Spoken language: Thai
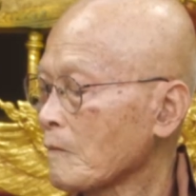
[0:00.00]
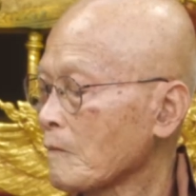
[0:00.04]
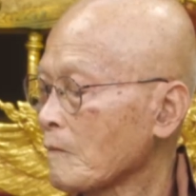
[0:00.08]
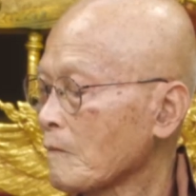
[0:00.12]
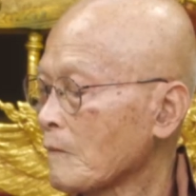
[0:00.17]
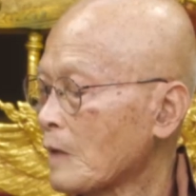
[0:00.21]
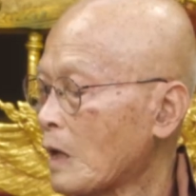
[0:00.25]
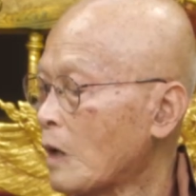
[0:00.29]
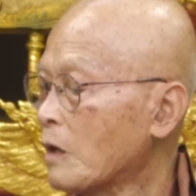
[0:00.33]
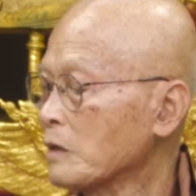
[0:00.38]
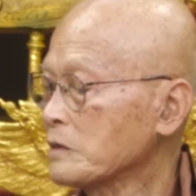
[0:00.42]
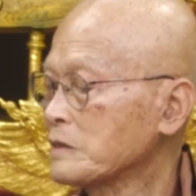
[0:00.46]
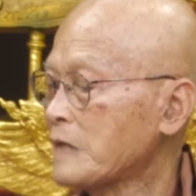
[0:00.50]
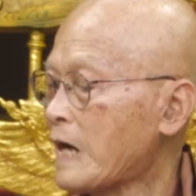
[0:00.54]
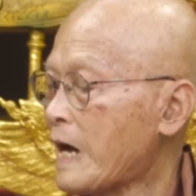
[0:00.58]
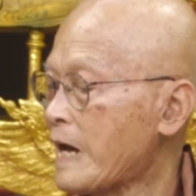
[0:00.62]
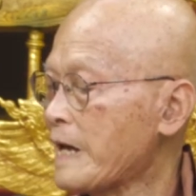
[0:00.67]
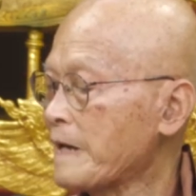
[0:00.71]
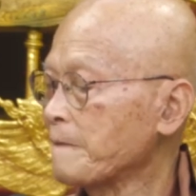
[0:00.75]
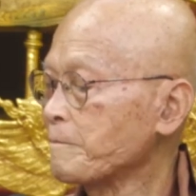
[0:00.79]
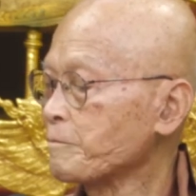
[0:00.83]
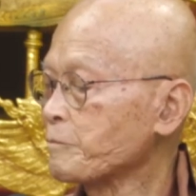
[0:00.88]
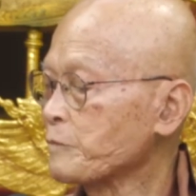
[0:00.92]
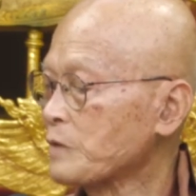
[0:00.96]
เออใช่
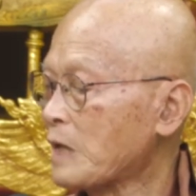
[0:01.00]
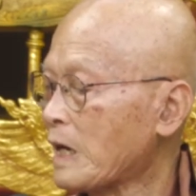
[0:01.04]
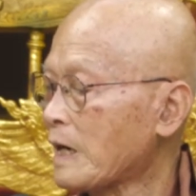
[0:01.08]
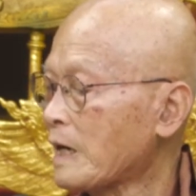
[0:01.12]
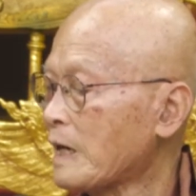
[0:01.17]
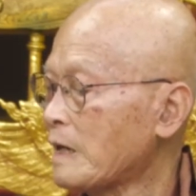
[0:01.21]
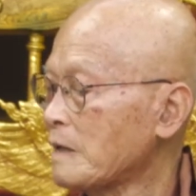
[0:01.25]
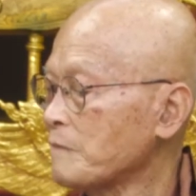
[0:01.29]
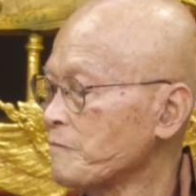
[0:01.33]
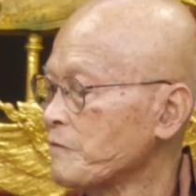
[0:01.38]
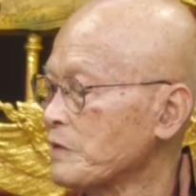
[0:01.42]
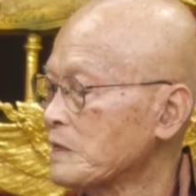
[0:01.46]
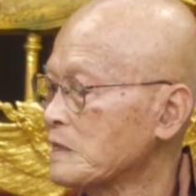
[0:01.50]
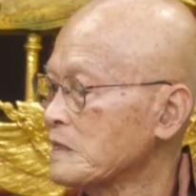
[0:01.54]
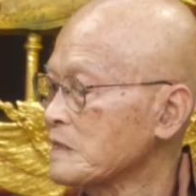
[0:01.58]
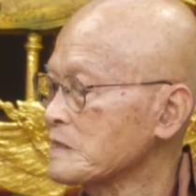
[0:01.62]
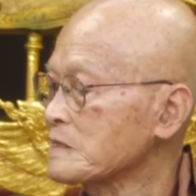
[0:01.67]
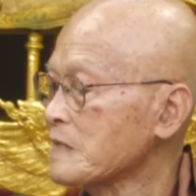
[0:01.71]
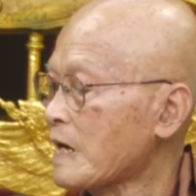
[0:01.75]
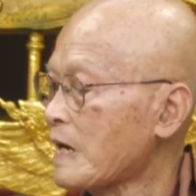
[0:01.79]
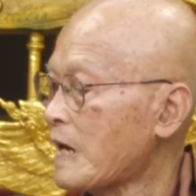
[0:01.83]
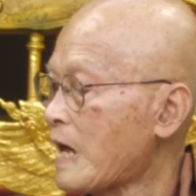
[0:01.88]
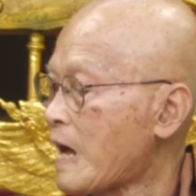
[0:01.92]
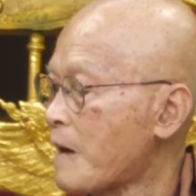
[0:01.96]
สังวิจี
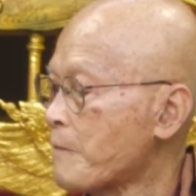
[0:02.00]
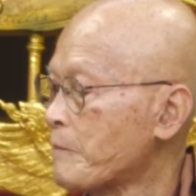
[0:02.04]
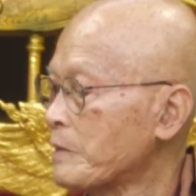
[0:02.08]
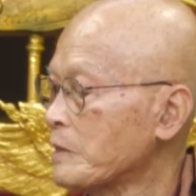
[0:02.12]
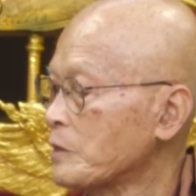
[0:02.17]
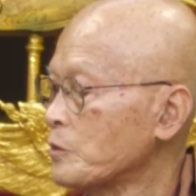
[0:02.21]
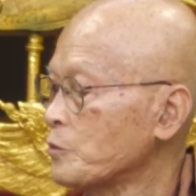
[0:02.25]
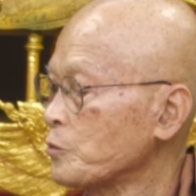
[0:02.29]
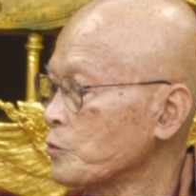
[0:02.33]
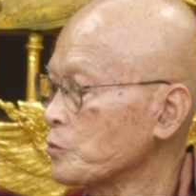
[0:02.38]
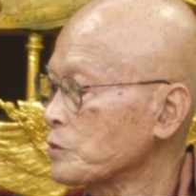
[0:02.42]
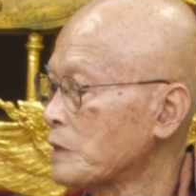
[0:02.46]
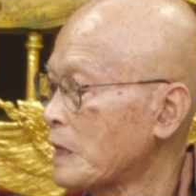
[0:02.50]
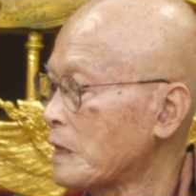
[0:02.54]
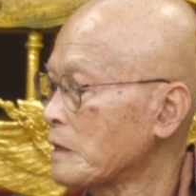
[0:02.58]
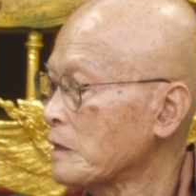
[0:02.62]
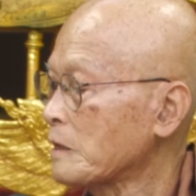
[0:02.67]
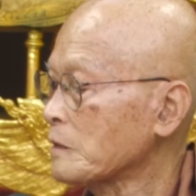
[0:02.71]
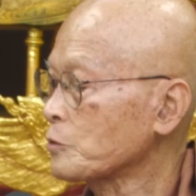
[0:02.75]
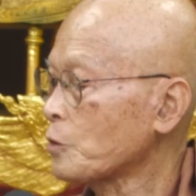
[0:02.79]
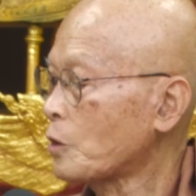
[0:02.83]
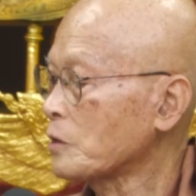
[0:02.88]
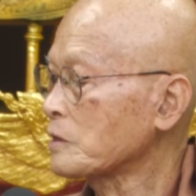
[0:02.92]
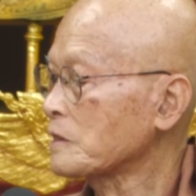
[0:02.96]
สังรามันอยู่
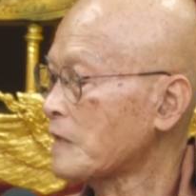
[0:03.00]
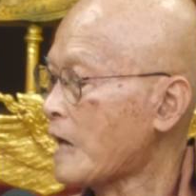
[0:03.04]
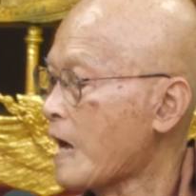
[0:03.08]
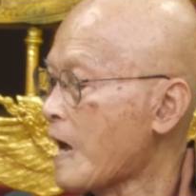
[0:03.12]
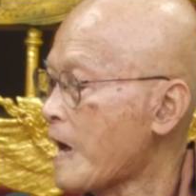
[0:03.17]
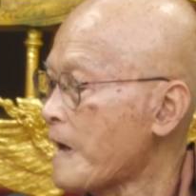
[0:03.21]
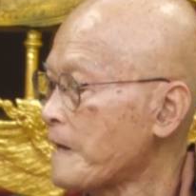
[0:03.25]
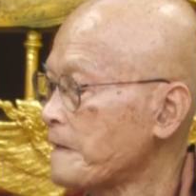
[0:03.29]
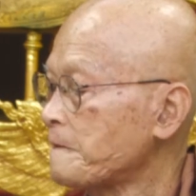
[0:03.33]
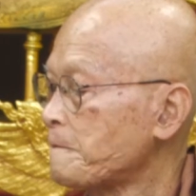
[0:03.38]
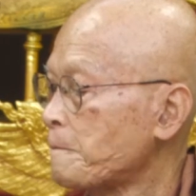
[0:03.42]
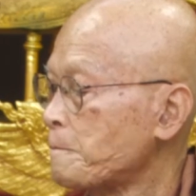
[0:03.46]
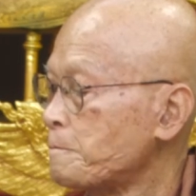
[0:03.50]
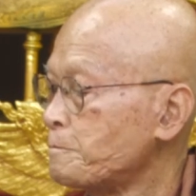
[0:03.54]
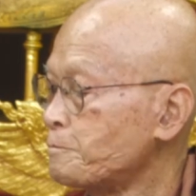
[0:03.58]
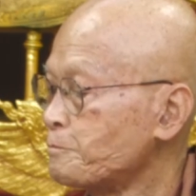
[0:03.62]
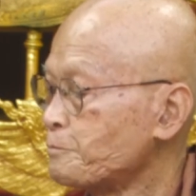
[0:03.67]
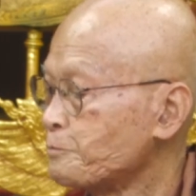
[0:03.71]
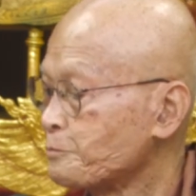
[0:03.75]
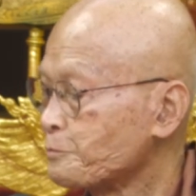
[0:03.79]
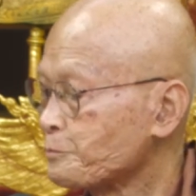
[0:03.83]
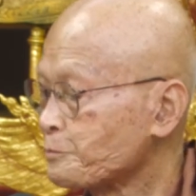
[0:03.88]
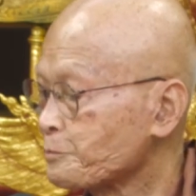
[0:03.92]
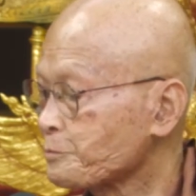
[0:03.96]
ตอนท้าย
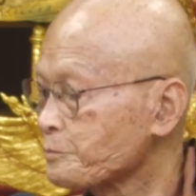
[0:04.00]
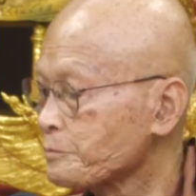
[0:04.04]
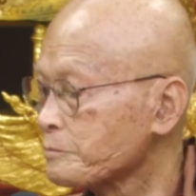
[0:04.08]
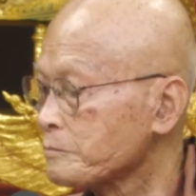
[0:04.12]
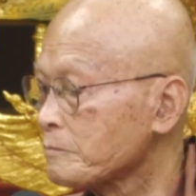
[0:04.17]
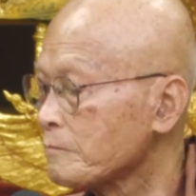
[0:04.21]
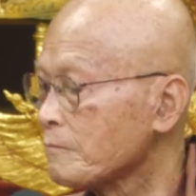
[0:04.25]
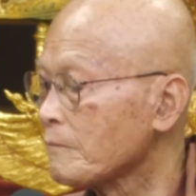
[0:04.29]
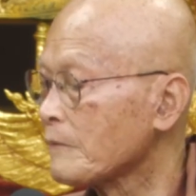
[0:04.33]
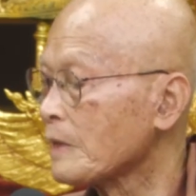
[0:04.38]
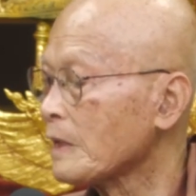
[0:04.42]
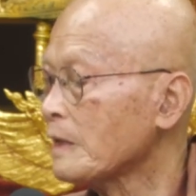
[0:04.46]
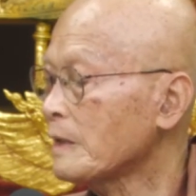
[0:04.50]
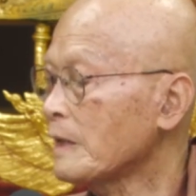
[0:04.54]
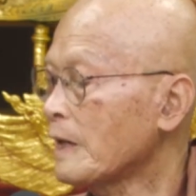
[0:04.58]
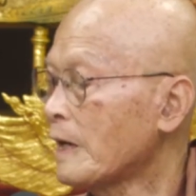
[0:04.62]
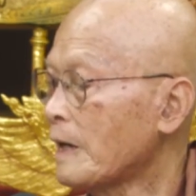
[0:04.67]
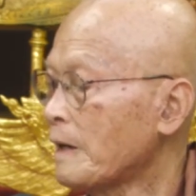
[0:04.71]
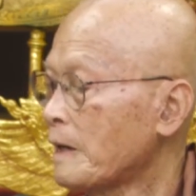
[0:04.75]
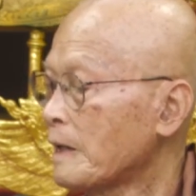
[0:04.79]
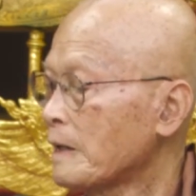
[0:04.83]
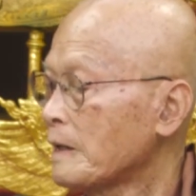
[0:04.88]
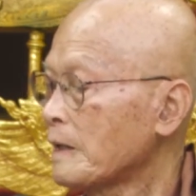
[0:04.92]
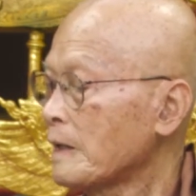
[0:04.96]
นะ
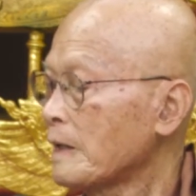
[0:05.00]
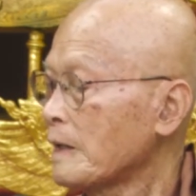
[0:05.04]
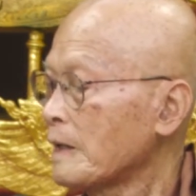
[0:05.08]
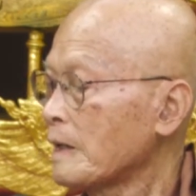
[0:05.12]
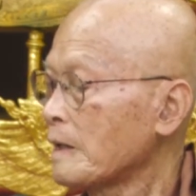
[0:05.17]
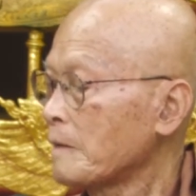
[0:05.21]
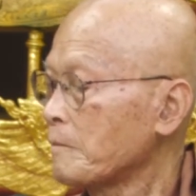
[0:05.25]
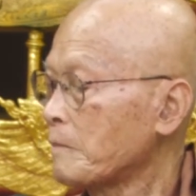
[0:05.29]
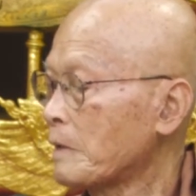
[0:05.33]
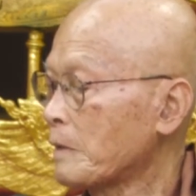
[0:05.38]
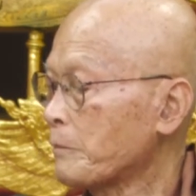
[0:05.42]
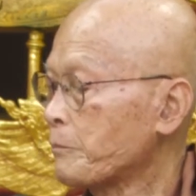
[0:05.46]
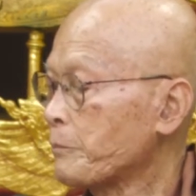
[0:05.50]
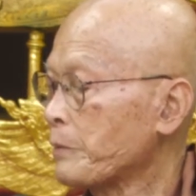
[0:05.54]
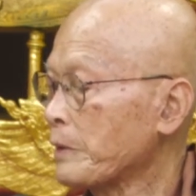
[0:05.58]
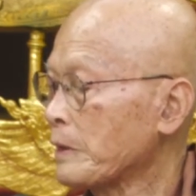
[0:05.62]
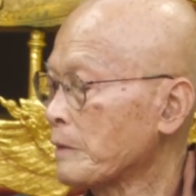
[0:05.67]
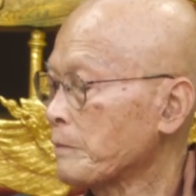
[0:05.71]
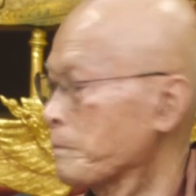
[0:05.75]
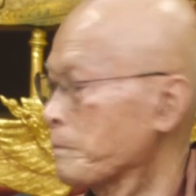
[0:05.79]
มันเป็น